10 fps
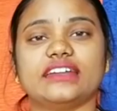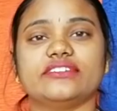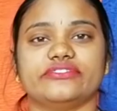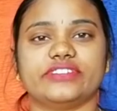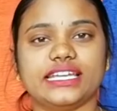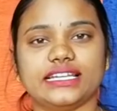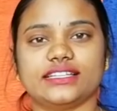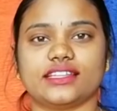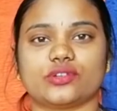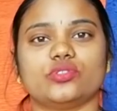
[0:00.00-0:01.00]
అండ్
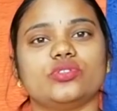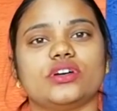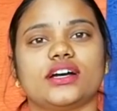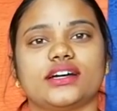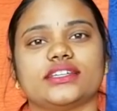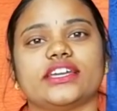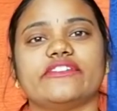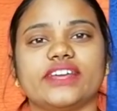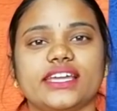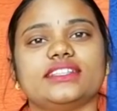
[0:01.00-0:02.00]
వీళ్ళిద్దరూ
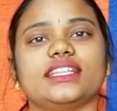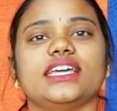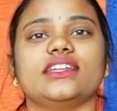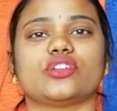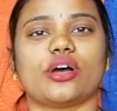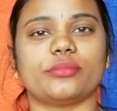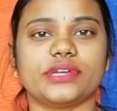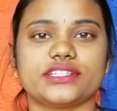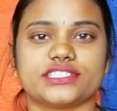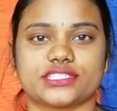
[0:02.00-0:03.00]
ఎవరైతే
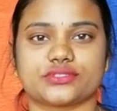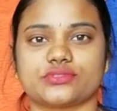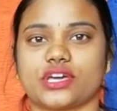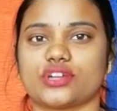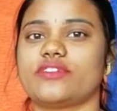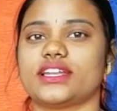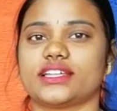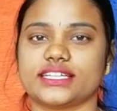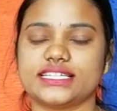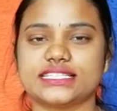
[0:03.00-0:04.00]
నామినేట్ చేసుకుంటారో వాళ్ళ
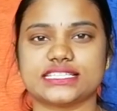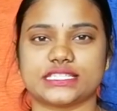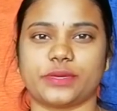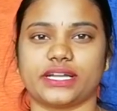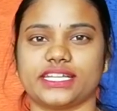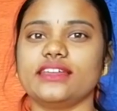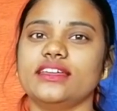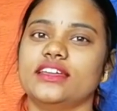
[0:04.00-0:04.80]
రీజన్స్ బట్టి